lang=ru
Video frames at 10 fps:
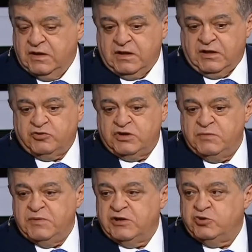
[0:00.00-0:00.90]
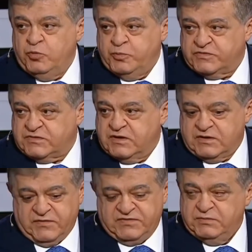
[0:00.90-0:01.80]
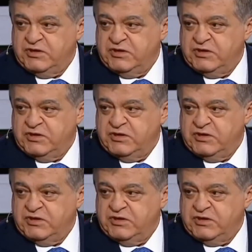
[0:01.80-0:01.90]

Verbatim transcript: которые имели допуск ко всем